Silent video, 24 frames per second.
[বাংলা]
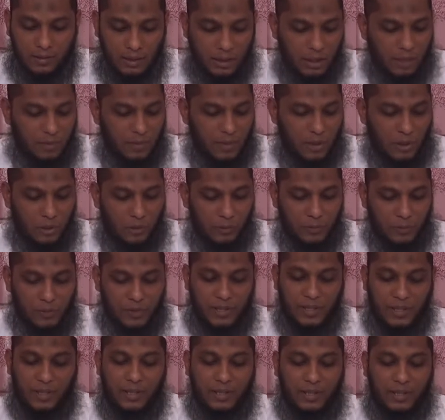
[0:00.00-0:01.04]
সম্মানিত
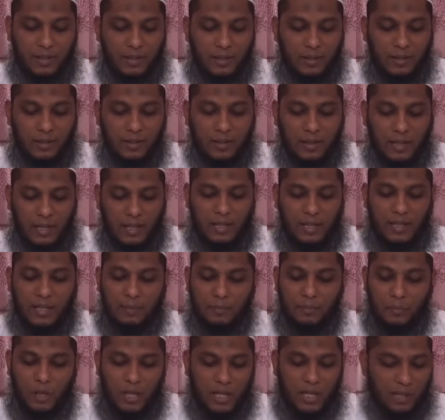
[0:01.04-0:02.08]
উপস্থিতি আল্লাহ
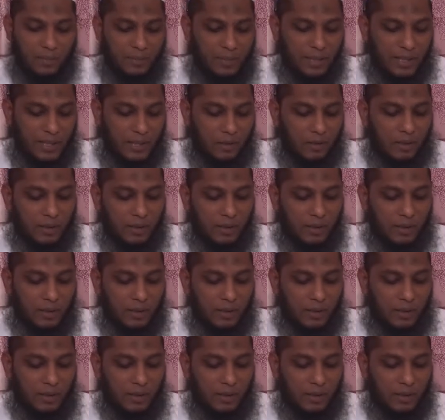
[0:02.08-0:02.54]
রাবুল আলমিনের